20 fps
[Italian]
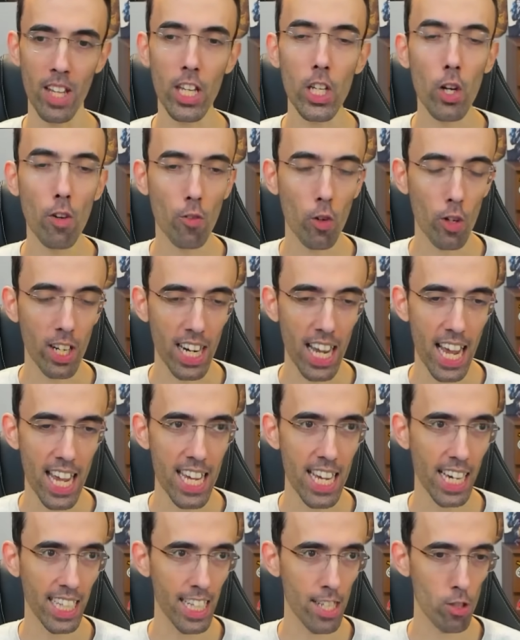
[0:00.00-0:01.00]
io vorrei,
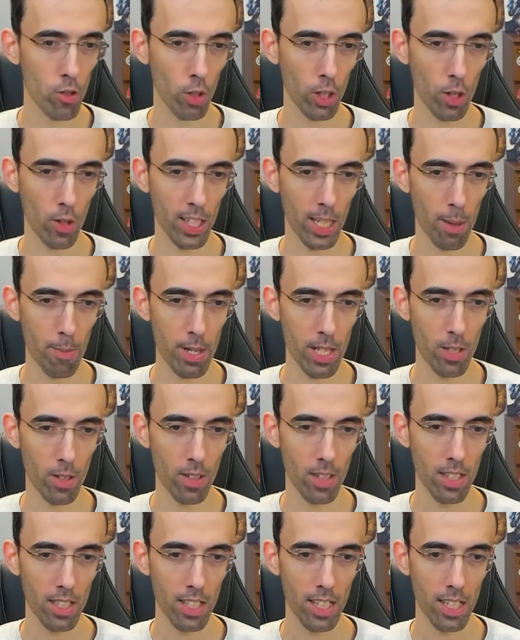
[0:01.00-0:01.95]
adesso che ho capito...